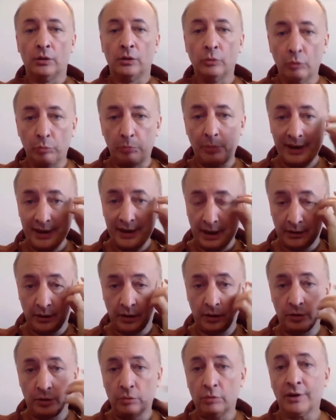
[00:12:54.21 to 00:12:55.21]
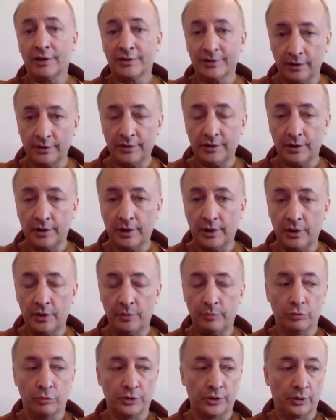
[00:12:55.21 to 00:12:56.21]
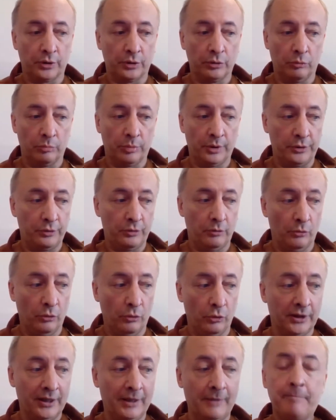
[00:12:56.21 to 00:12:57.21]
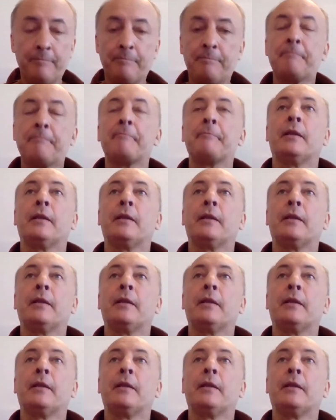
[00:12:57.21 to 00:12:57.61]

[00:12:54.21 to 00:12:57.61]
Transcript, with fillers: ну, понятно, кто Александр Сергеевич Пушкин, кто бы еще мог, да?